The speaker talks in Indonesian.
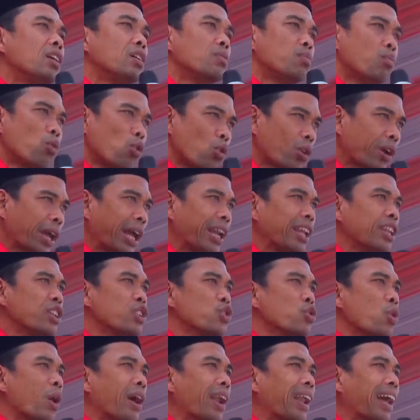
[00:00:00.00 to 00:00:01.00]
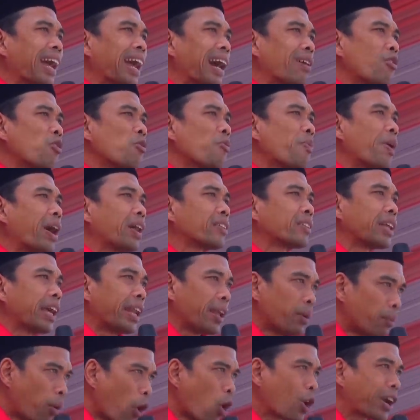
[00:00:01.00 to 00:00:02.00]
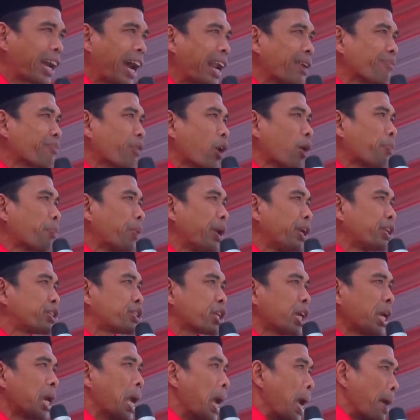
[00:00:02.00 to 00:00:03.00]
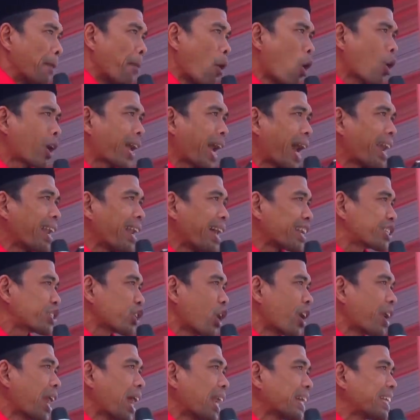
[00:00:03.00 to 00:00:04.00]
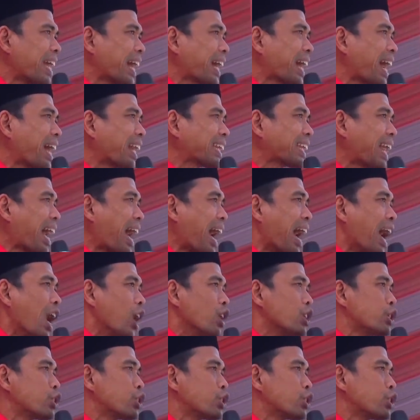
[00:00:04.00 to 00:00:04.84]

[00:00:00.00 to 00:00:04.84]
Bukan juara kabupaten, bukan provinsi, bukan nasional Jakarta.